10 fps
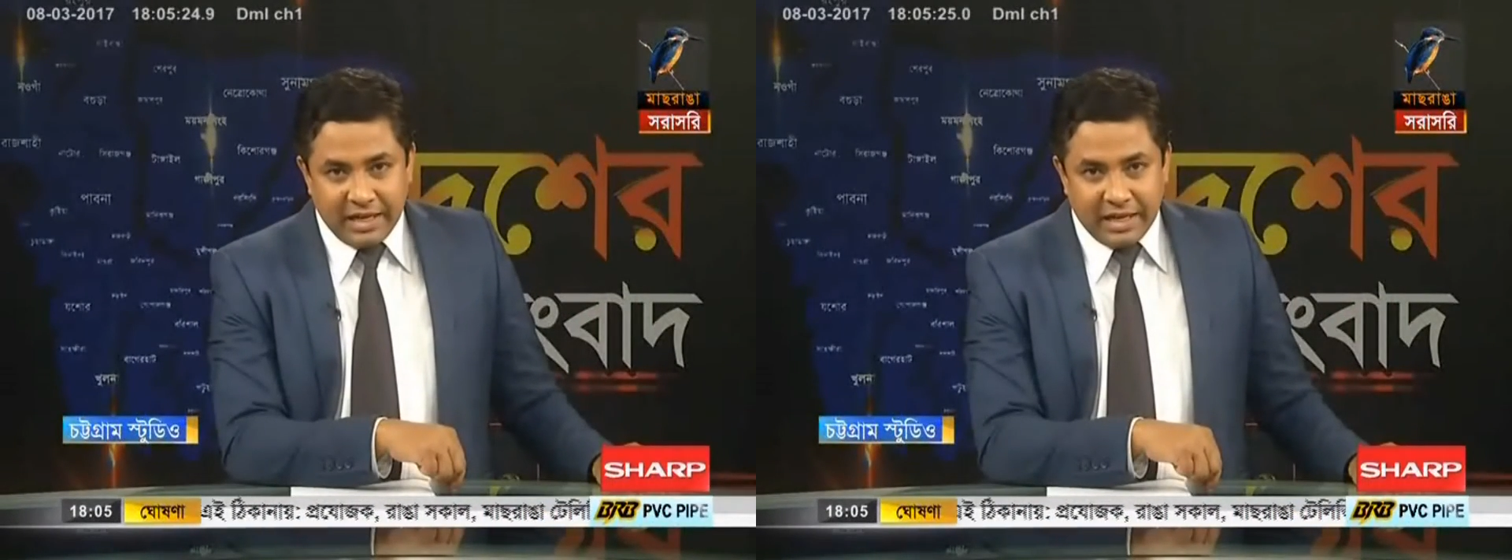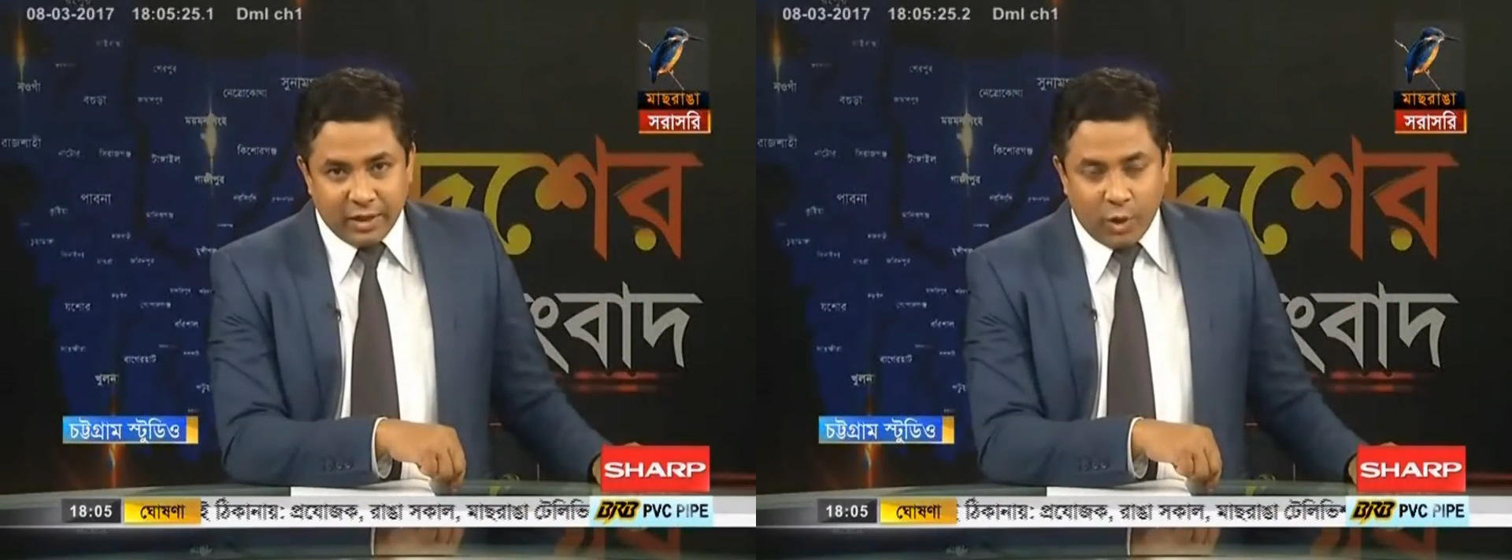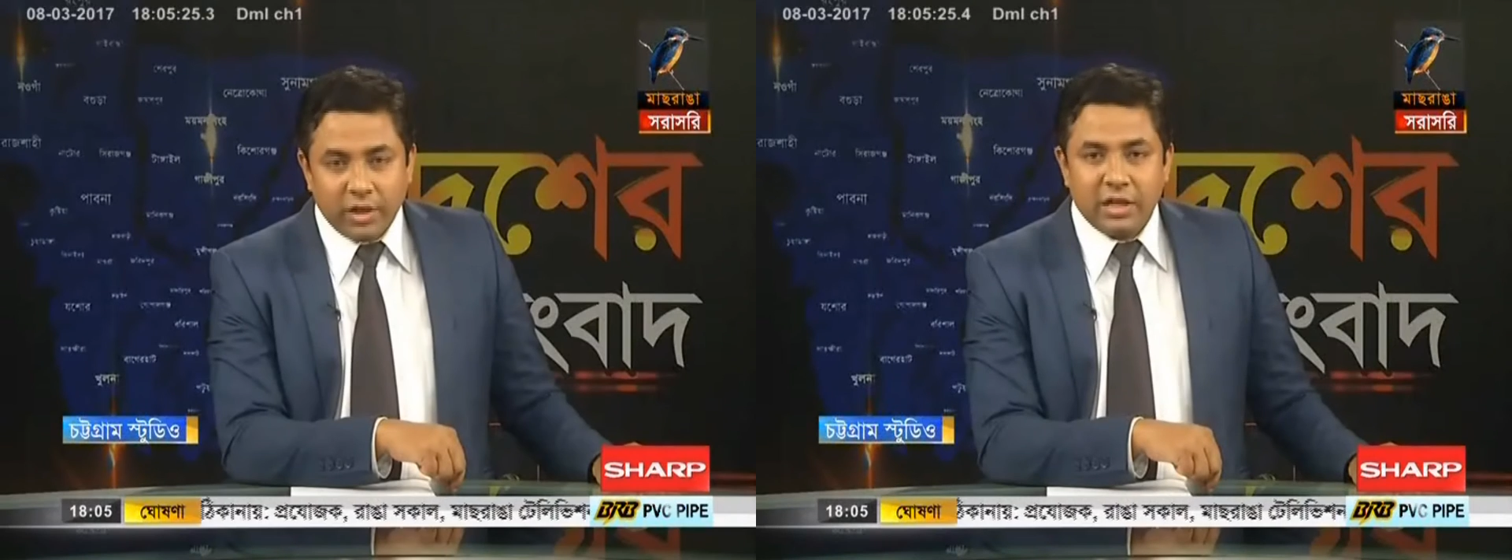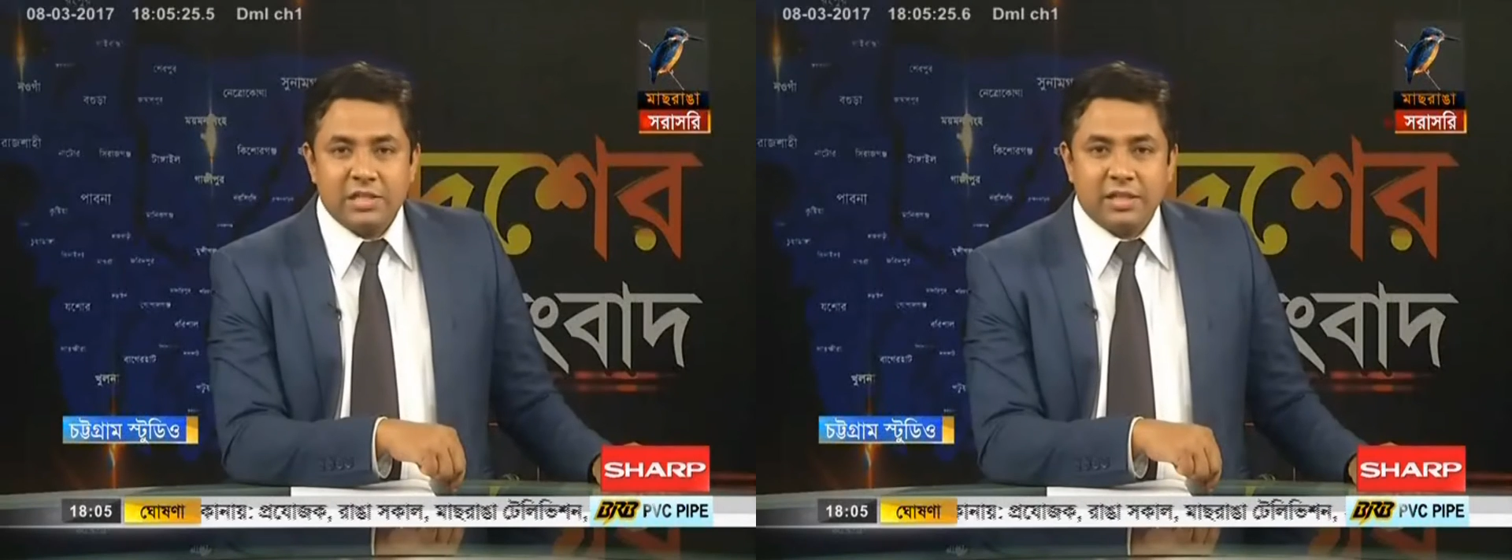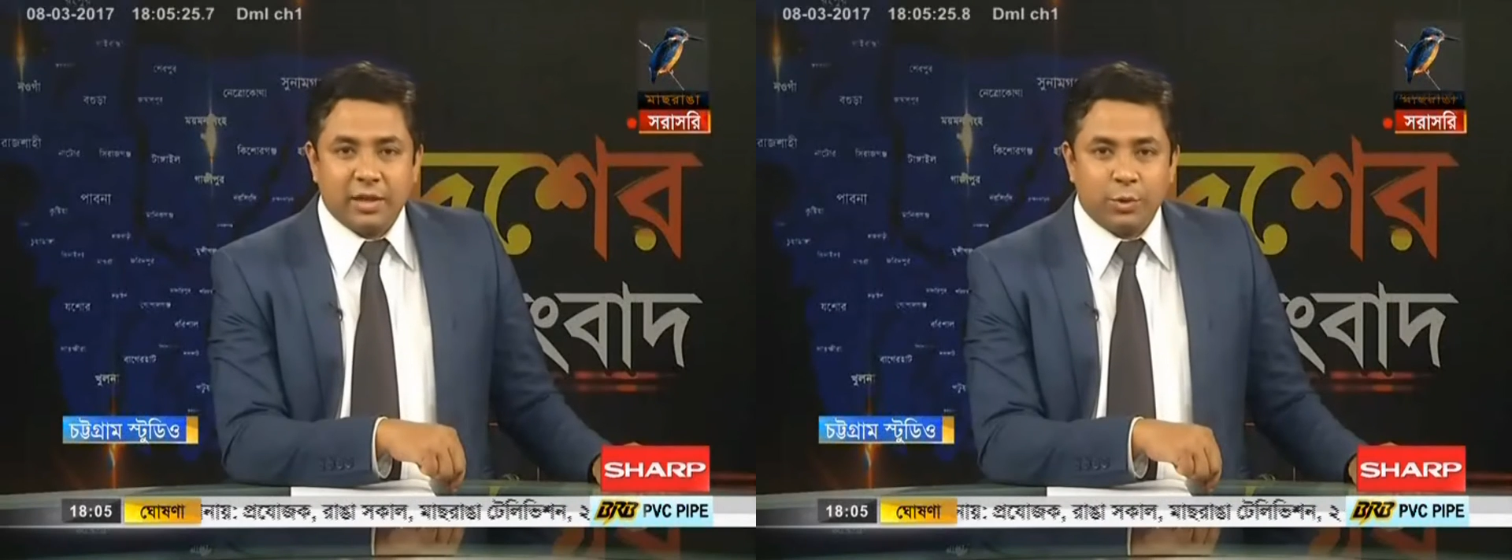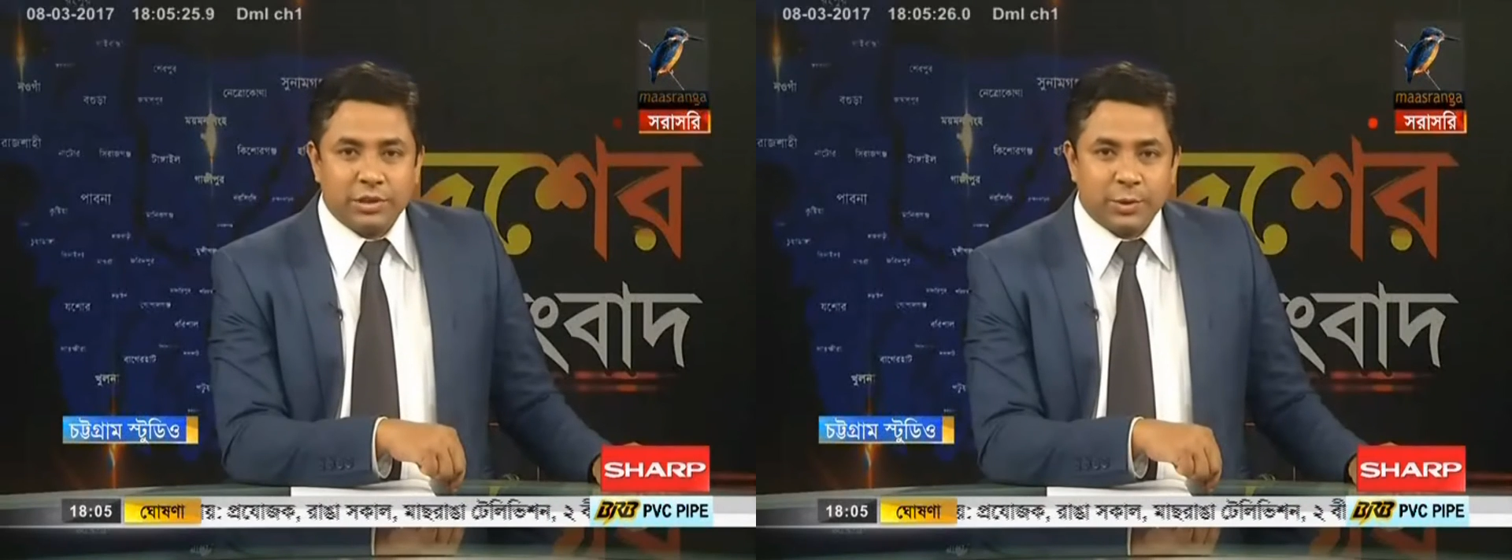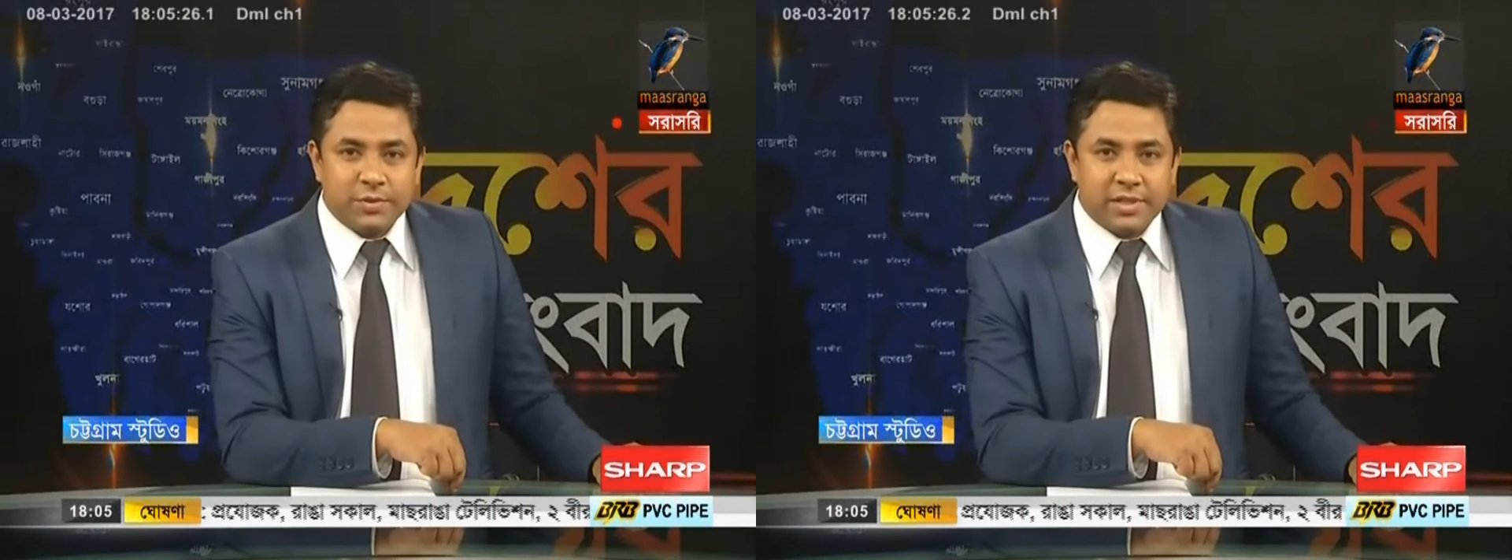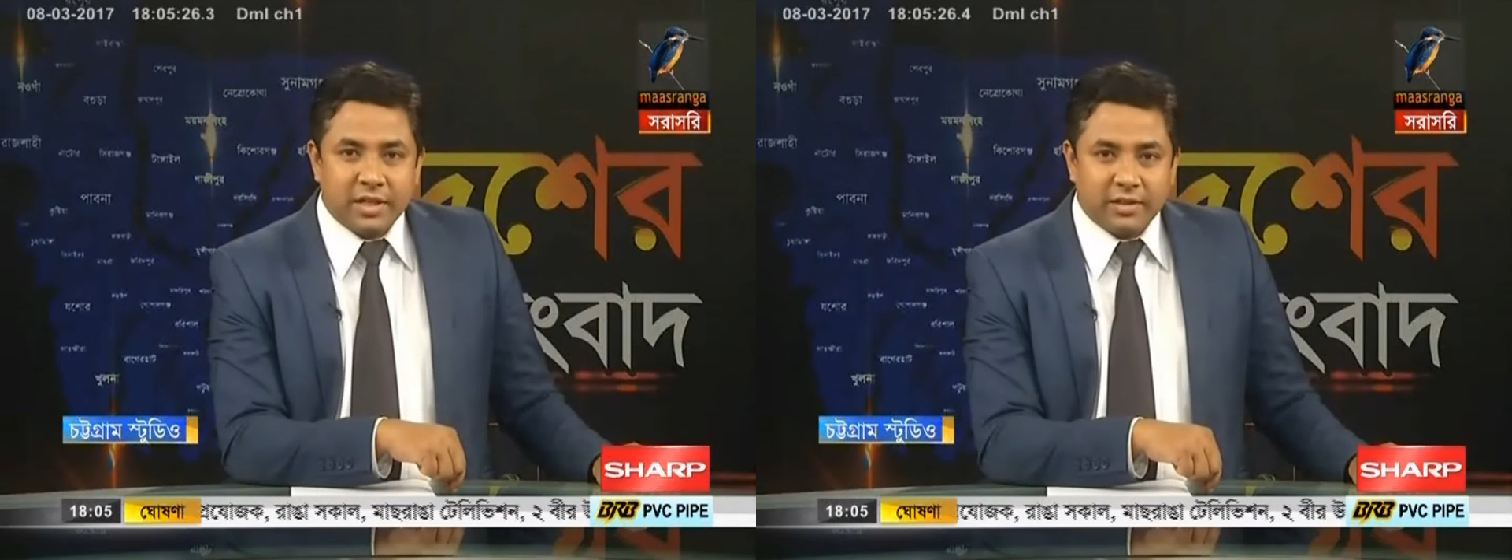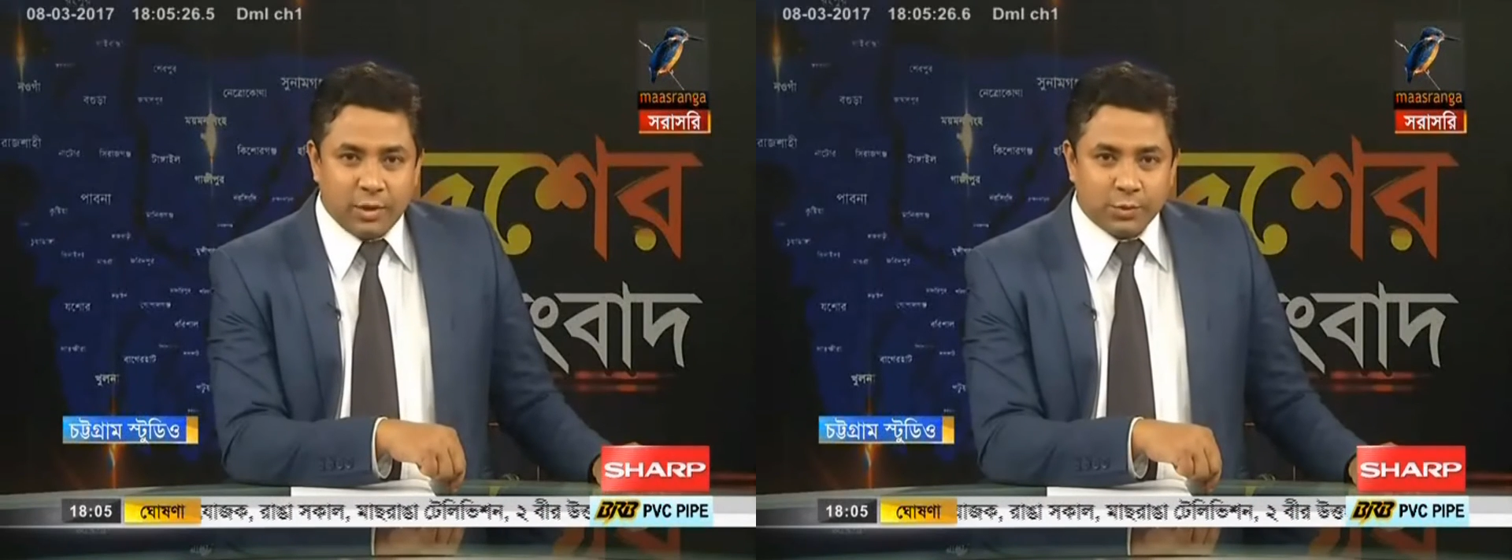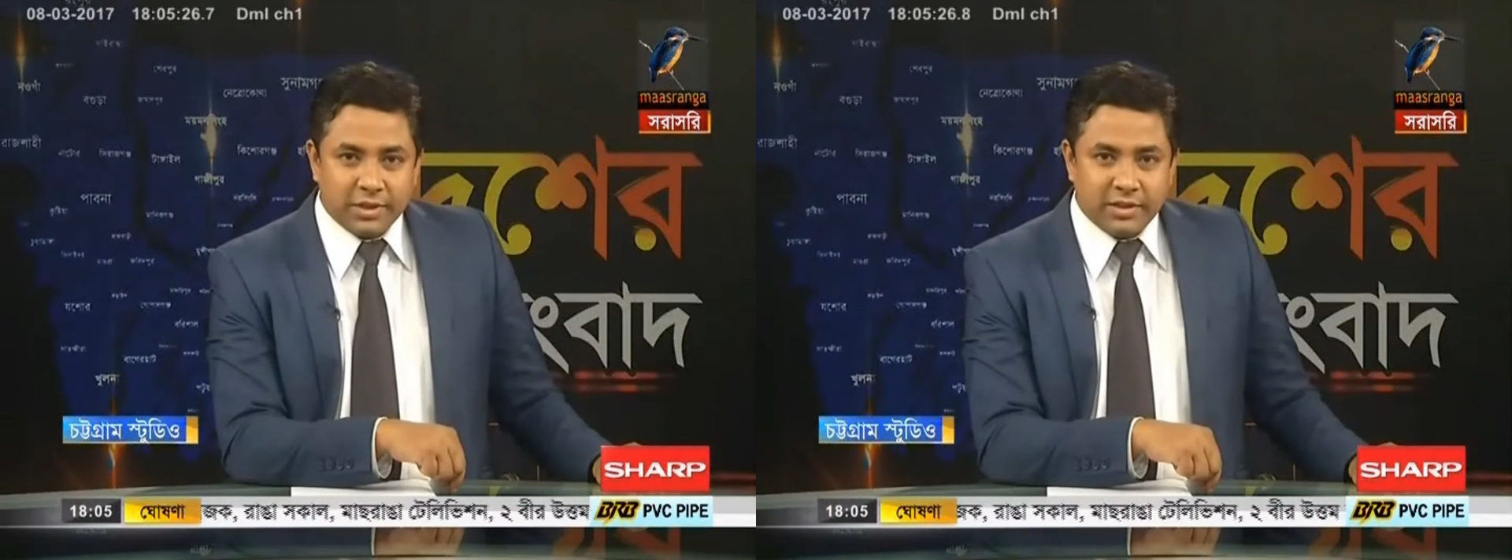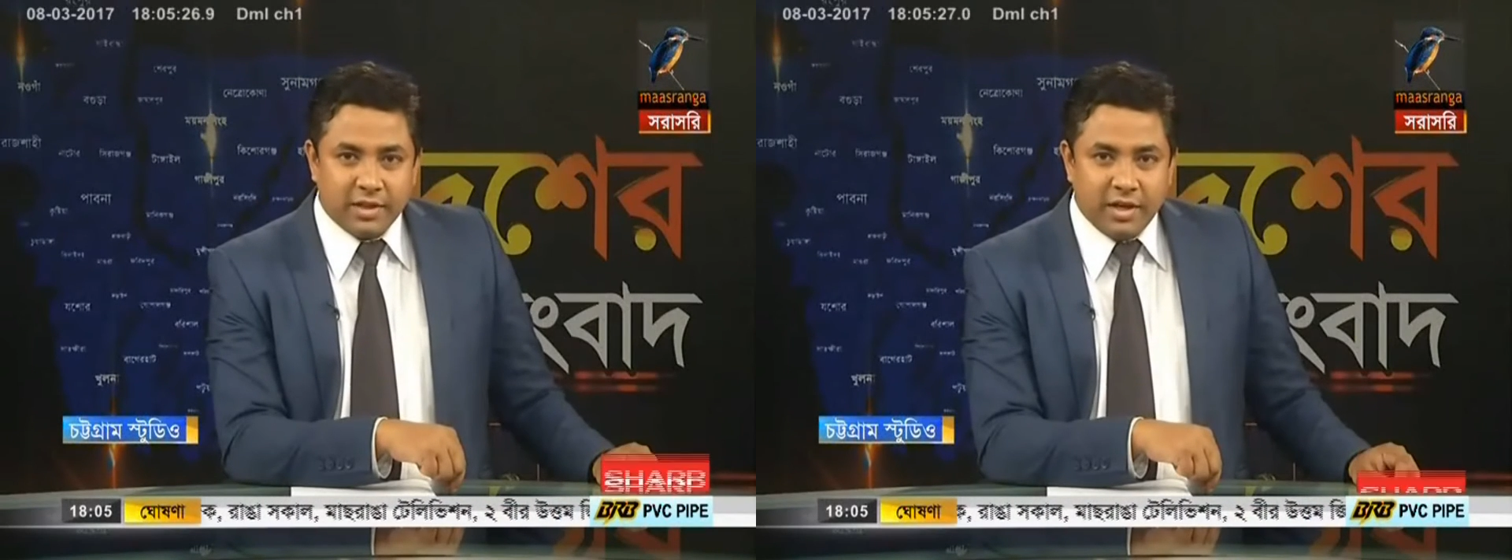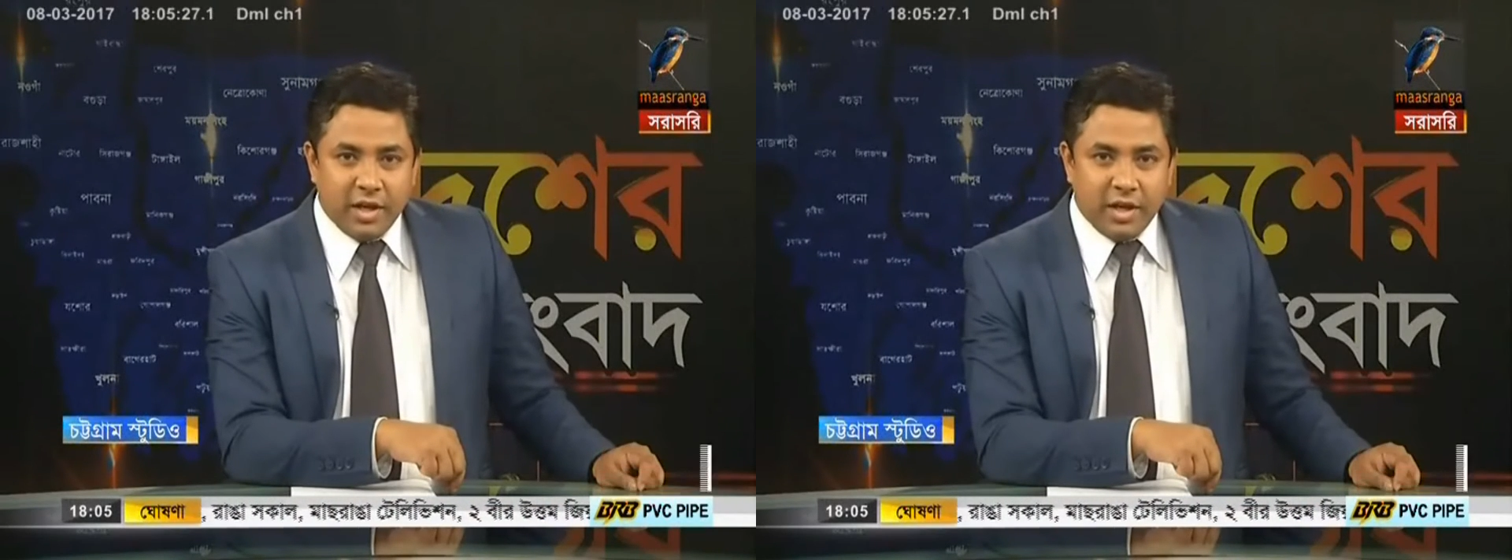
আর হয়রানির শিকার হতে হচ্ছে না গ্রাহকদের